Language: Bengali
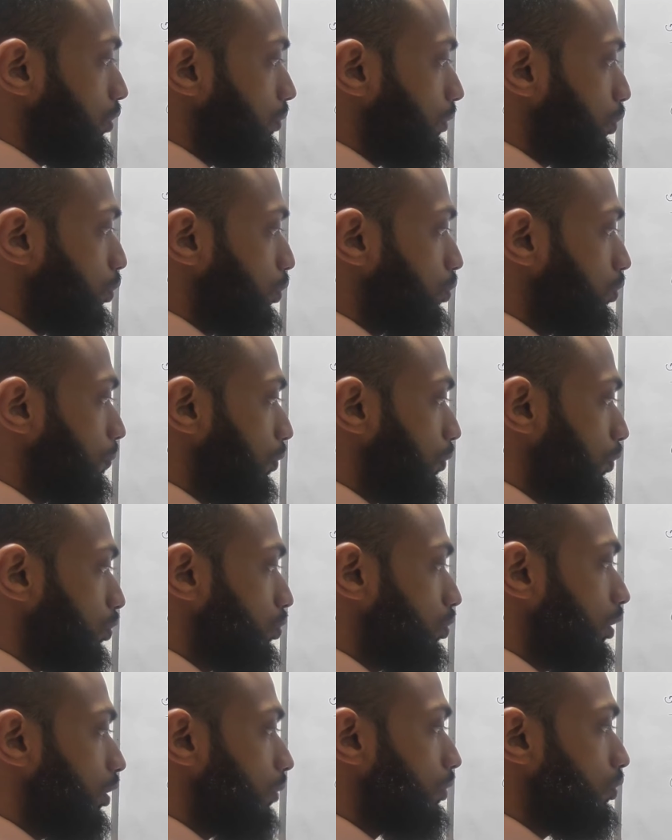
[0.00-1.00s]
সময় শুধু
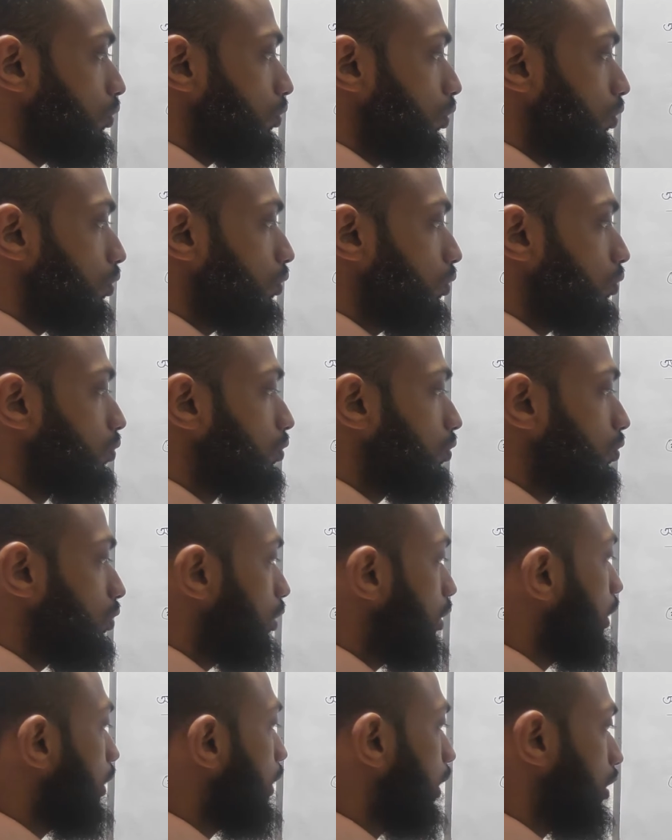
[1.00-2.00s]
প্রস্থ এবং দৈর্ঘ্য গুণ
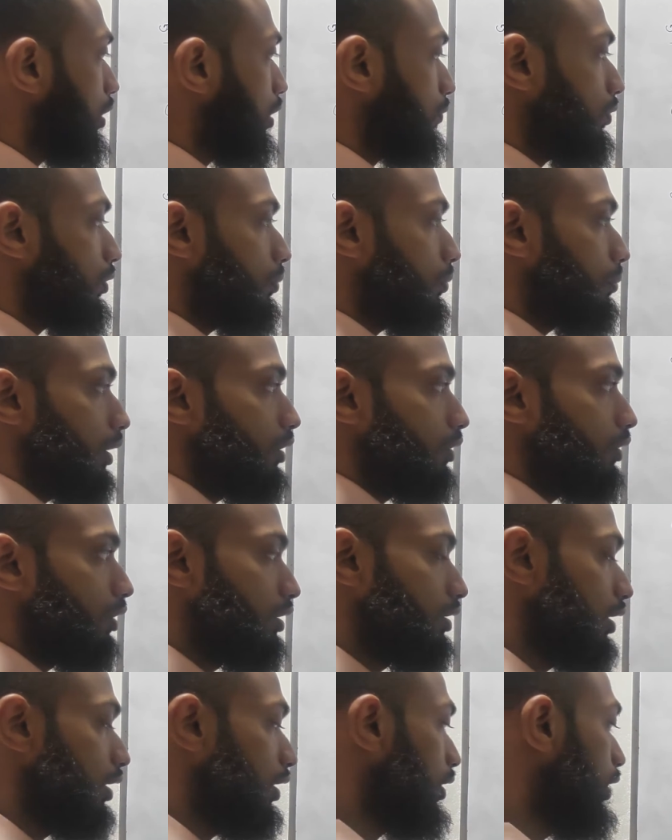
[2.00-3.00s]
করলেই ক্ষেত্রফল বের
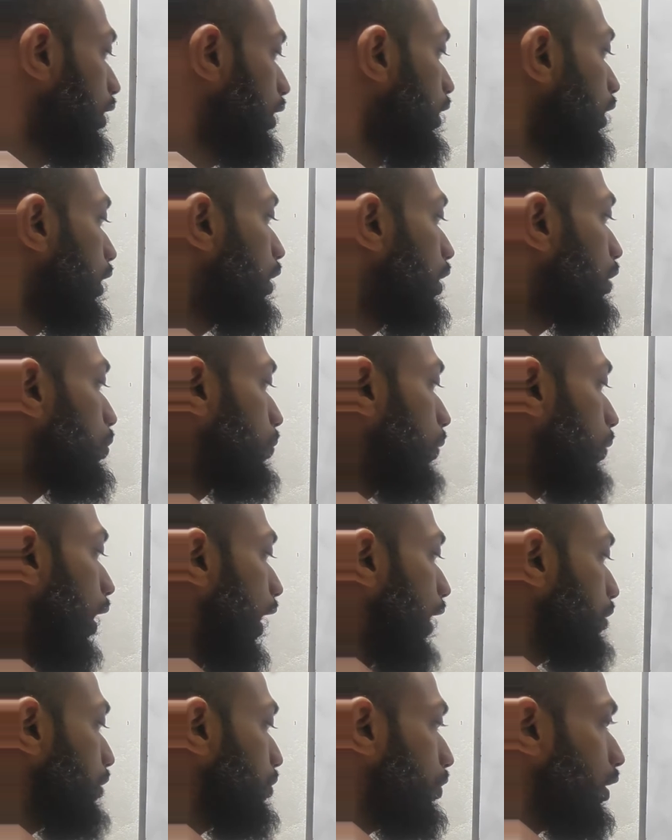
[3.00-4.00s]
হয়ে যায় কিন্তু
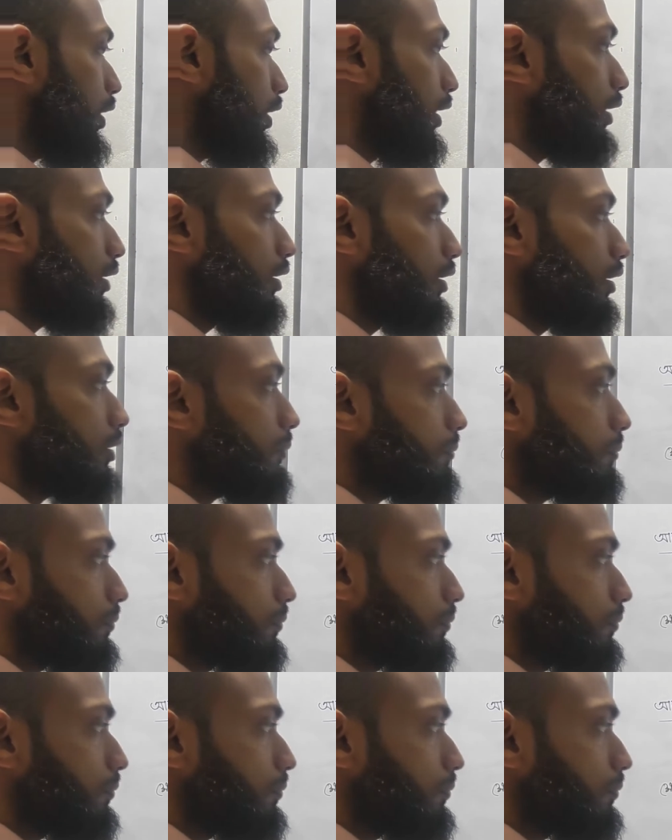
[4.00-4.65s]
আয়তনের ক্ষেত্রে